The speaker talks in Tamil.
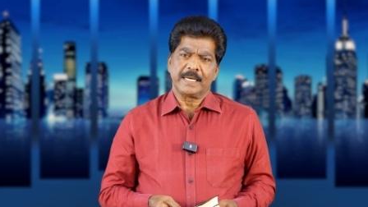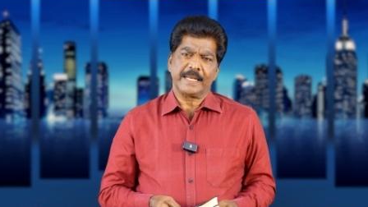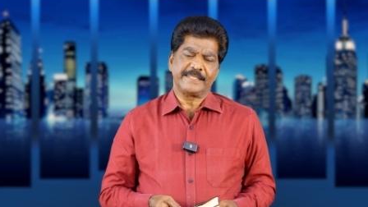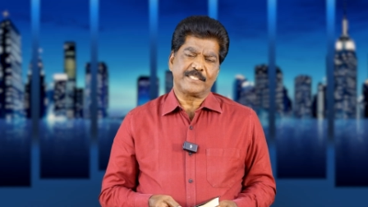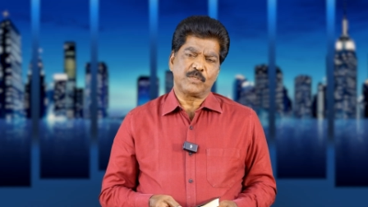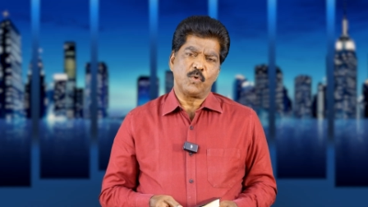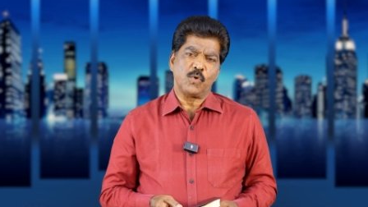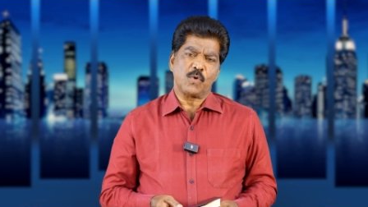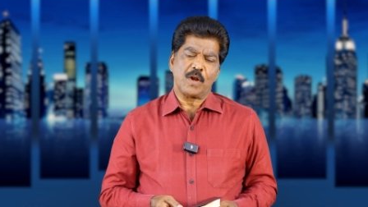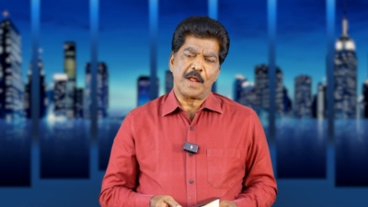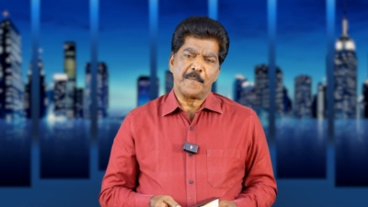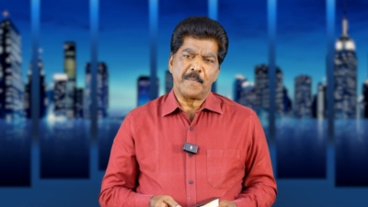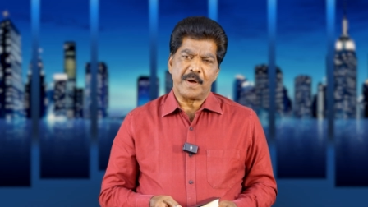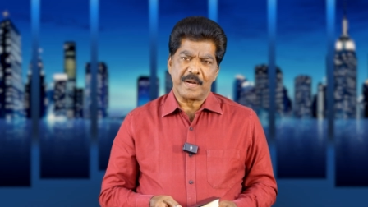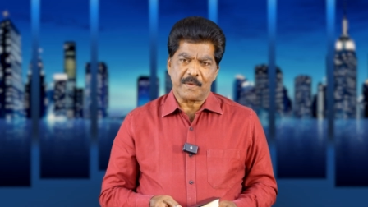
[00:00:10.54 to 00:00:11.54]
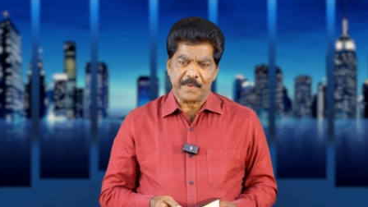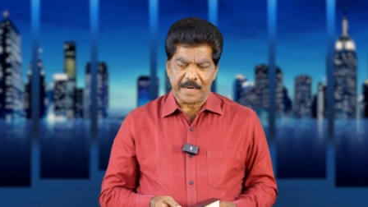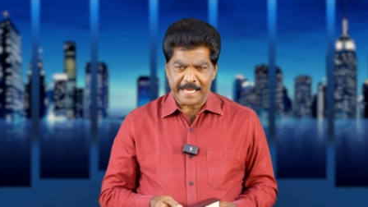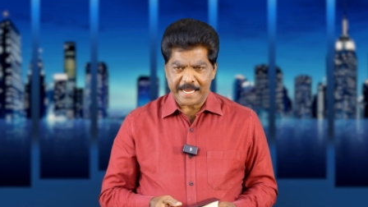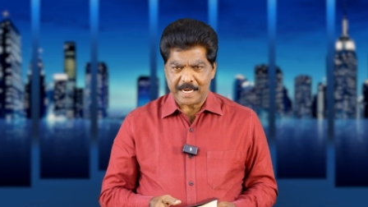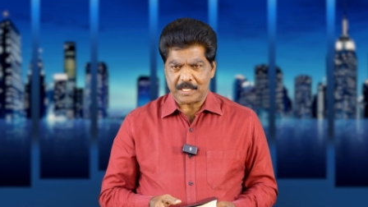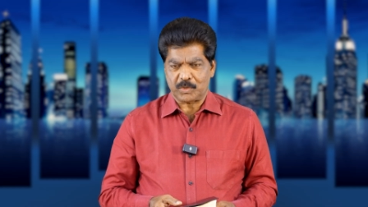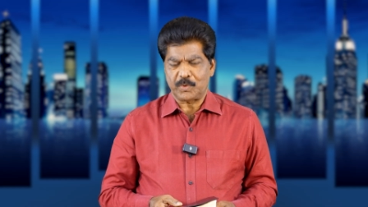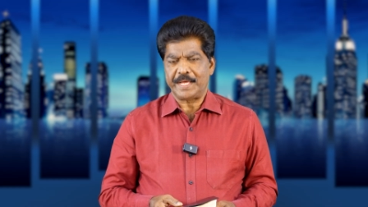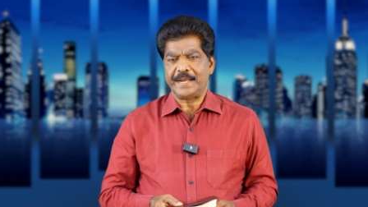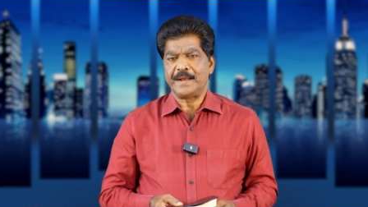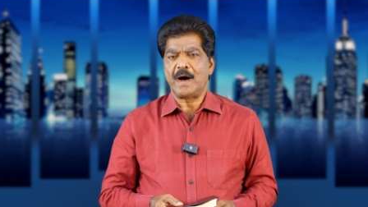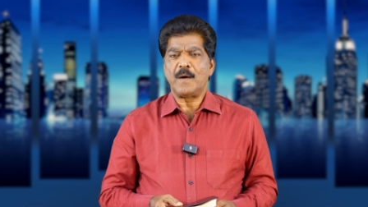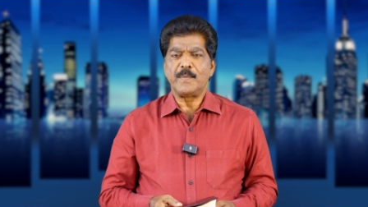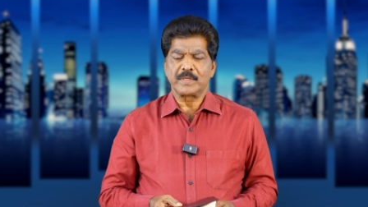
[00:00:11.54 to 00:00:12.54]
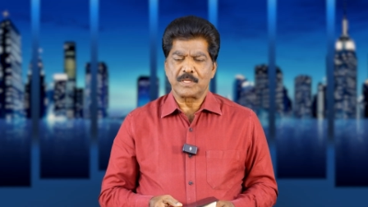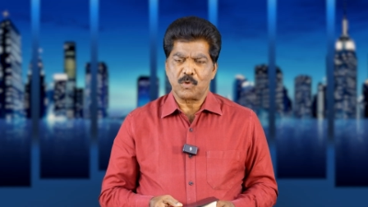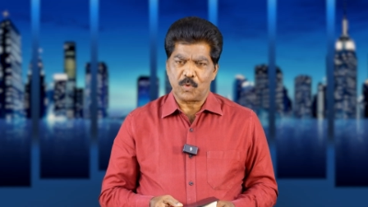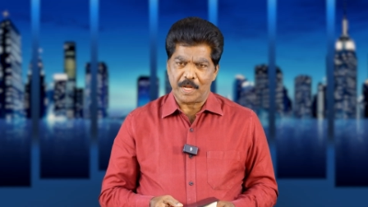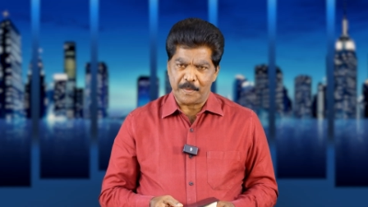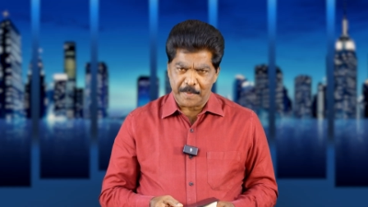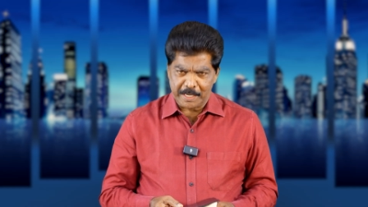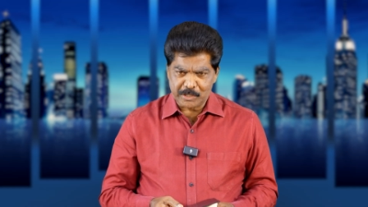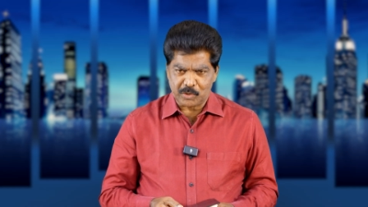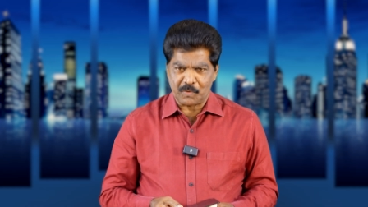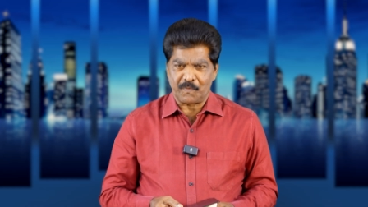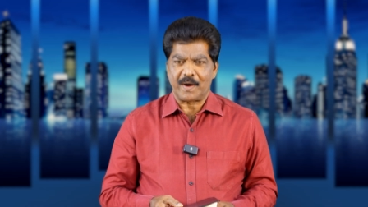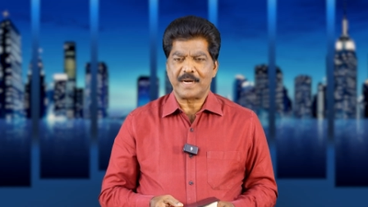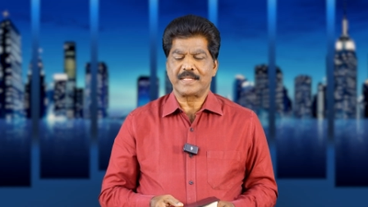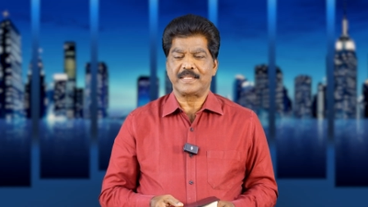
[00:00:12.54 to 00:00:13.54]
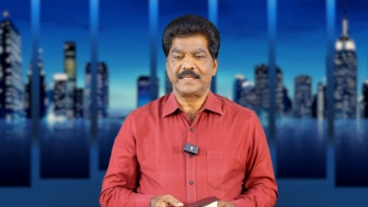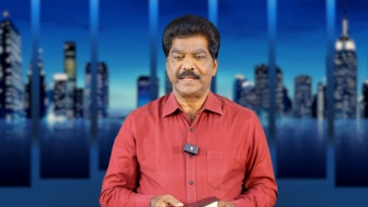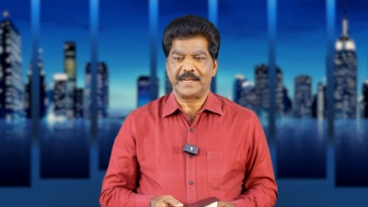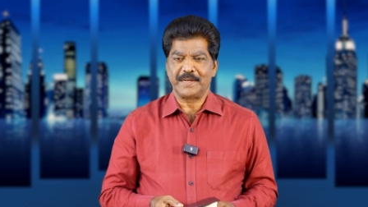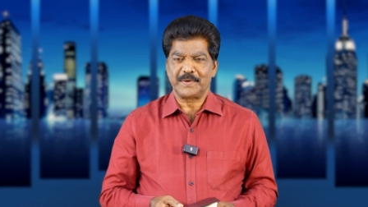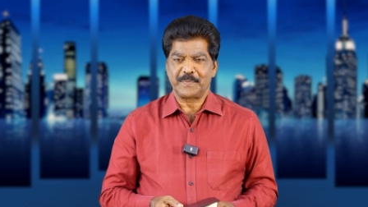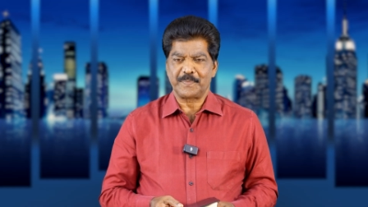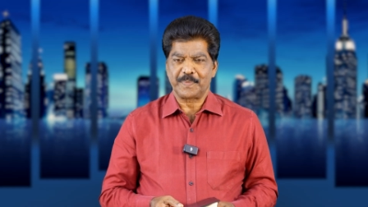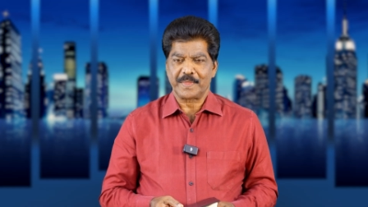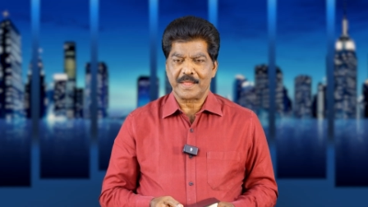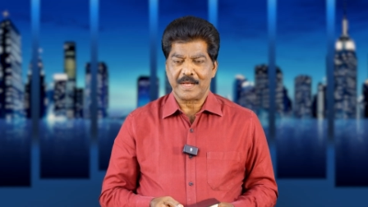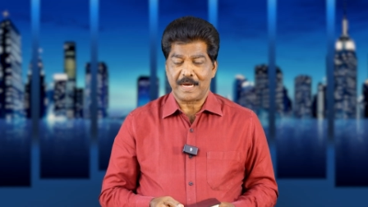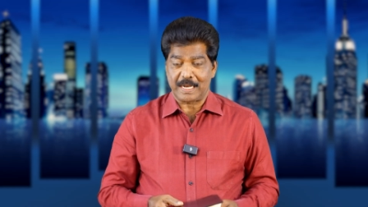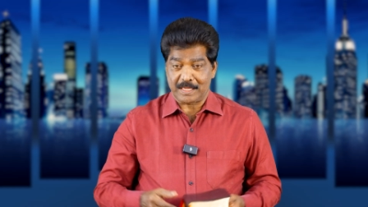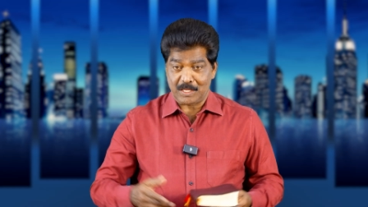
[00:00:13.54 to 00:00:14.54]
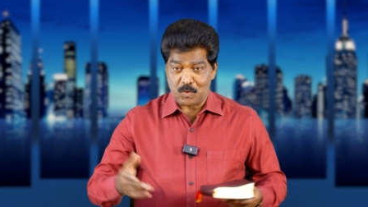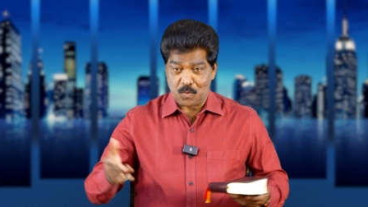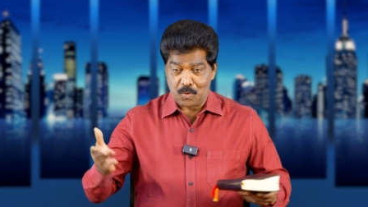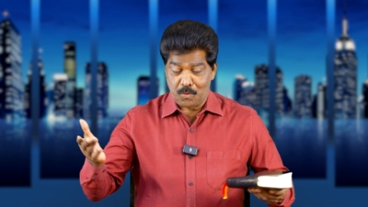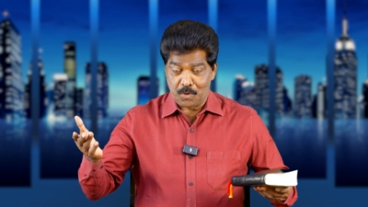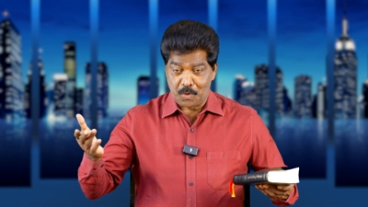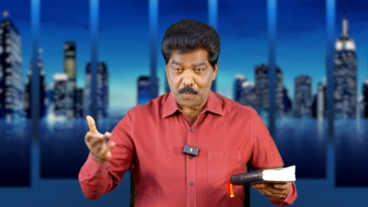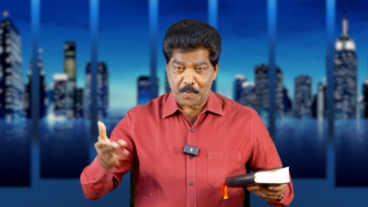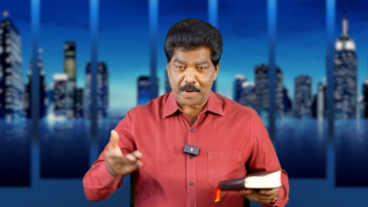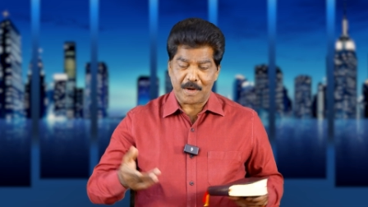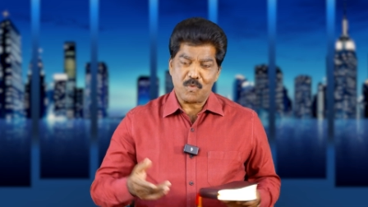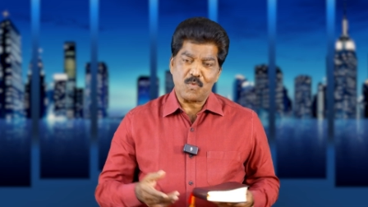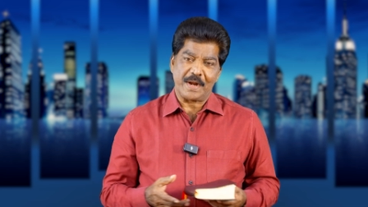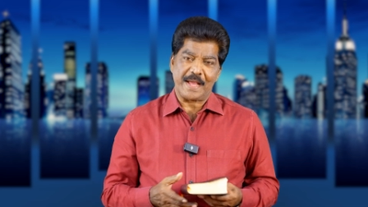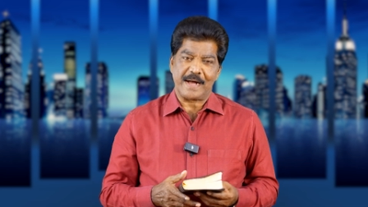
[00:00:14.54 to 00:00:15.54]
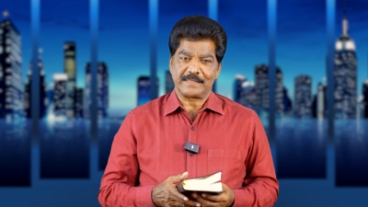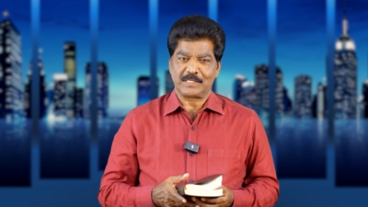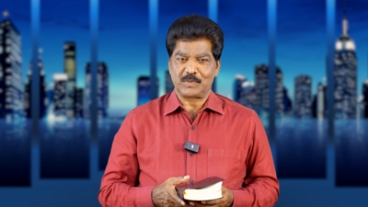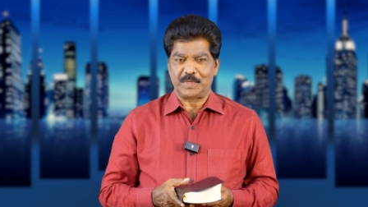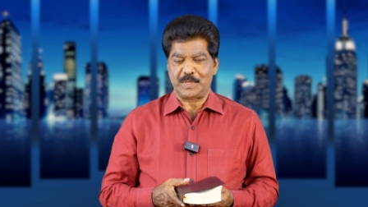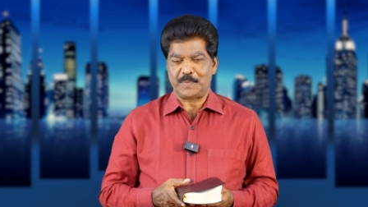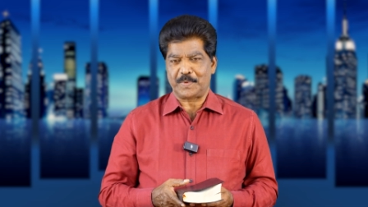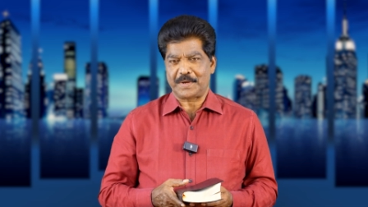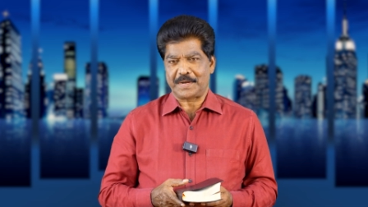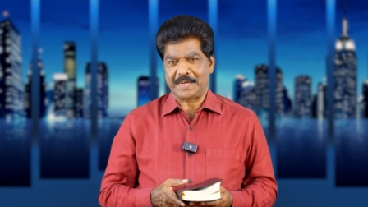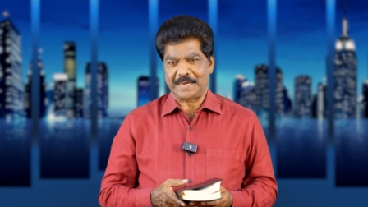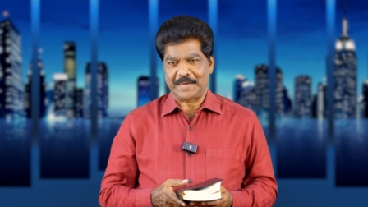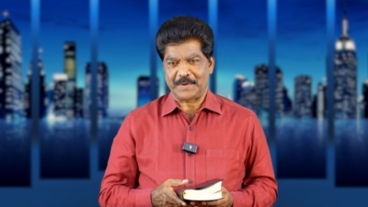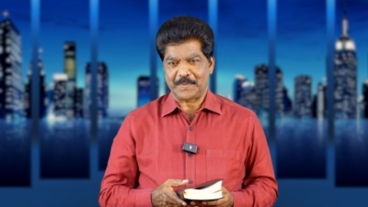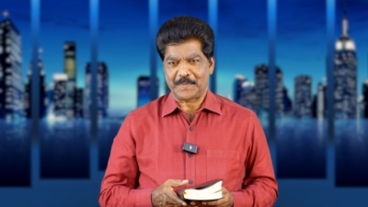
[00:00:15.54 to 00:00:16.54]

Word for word: கிறிஸ்துவுக்குள் அன்பானவர்களே கர்த்தருடைய நாமத்தில் உங்களை மகிழ்ச்சியோடு வாழ்த்துகிறேன் கர்த்தர் உங்களோடு இருப்பாராக உங்களை ஆசிர்வதிப்பாராக